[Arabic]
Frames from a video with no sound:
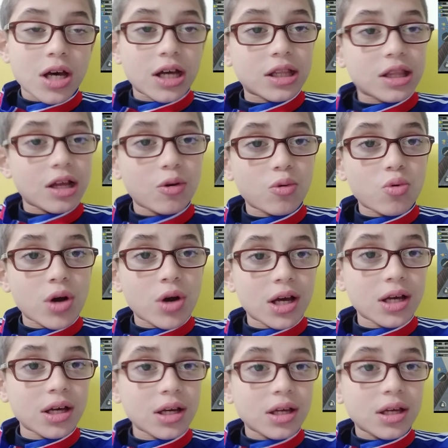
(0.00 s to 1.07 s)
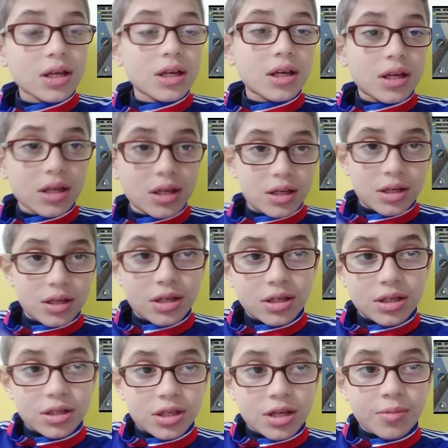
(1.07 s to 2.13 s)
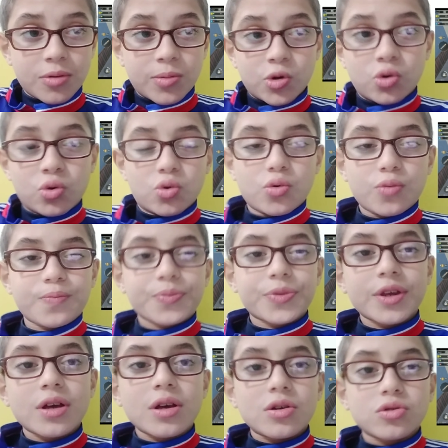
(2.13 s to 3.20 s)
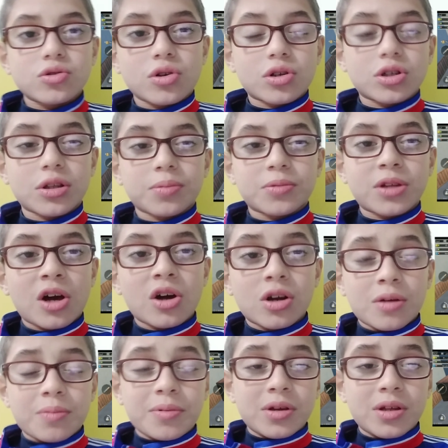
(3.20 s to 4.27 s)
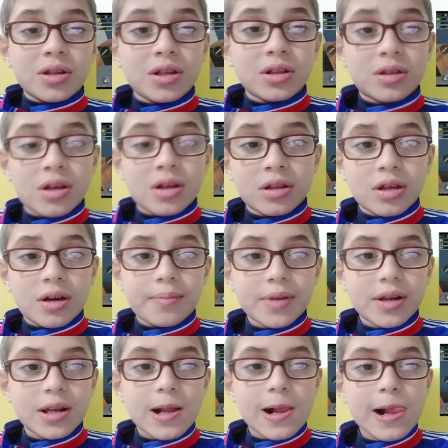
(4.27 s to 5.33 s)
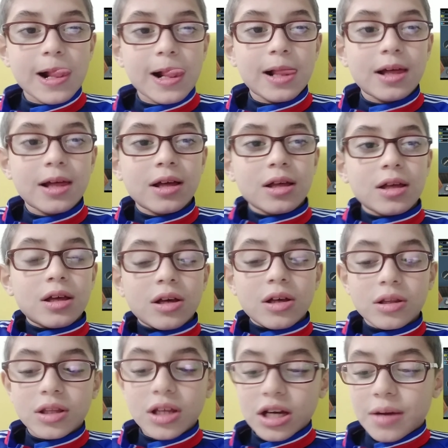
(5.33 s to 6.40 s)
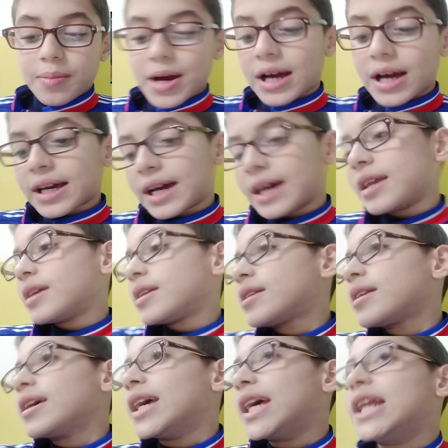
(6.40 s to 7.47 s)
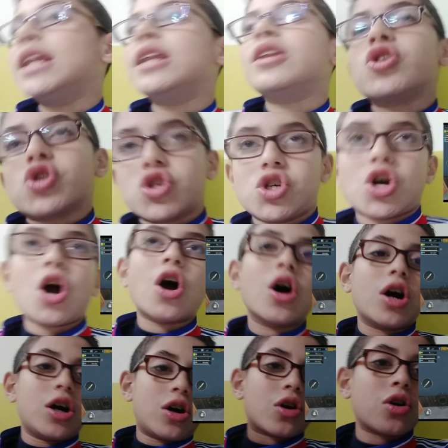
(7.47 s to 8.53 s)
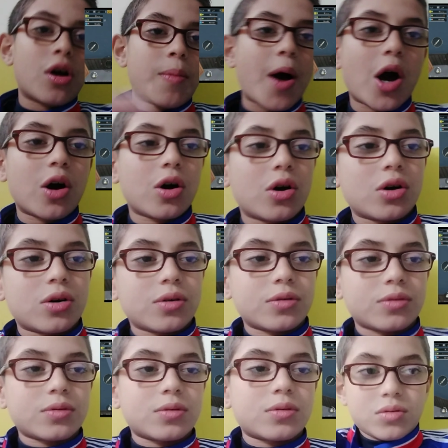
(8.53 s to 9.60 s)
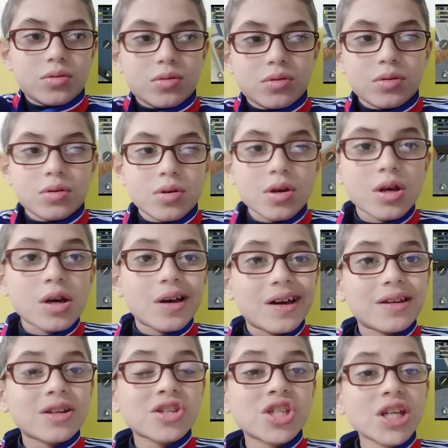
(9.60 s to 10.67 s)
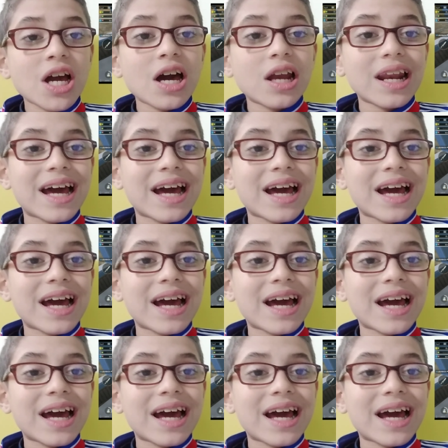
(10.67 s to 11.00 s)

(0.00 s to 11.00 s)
هتلاقوها اه زي ما بقول لكم زرار كده بتتحرك بيه ان انت هتعمل ده يا جماعة كانت النصيحة الرابعة النصيحة